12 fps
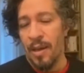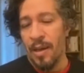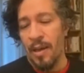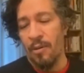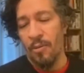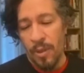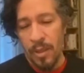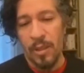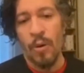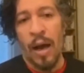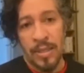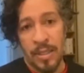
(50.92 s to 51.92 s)
E,
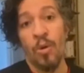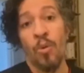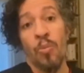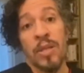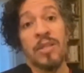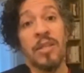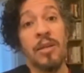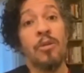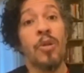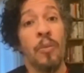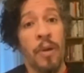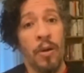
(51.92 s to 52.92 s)
assim como o exílio
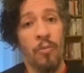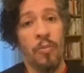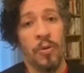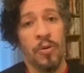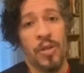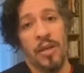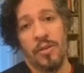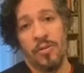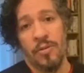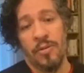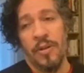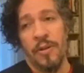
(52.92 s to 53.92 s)
também é um processo.